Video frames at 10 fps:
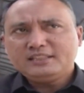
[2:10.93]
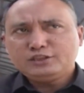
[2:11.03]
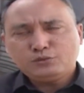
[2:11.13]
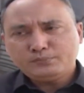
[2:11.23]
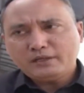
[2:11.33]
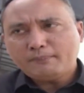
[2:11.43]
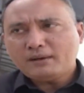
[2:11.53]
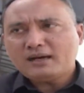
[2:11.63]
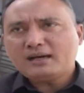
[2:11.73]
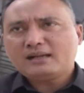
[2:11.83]
di sub
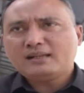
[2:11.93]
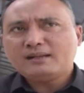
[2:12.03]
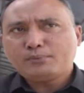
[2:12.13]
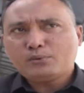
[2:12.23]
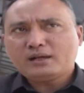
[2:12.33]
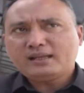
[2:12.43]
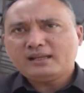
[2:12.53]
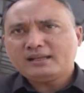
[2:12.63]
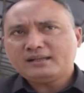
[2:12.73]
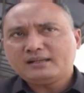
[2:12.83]
Jabar dan
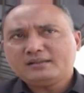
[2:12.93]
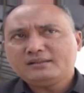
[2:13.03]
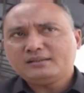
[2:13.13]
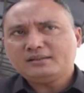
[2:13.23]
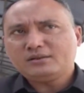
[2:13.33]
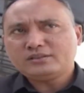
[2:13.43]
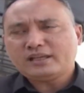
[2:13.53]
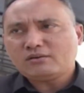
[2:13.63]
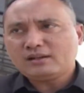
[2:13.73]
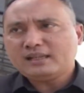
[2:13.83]
perwakilan eh,
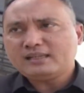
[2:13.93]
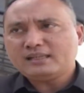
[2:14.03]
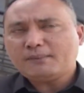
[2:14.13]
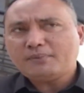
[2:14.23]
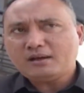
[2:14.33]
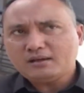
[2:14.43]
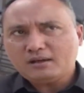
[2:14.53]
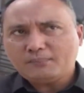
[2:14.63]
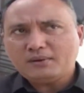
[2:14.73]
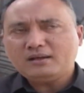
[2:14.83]
ojek online ini apa
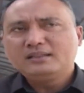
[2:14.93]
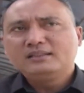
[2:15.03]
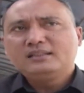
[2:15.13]
eh, apa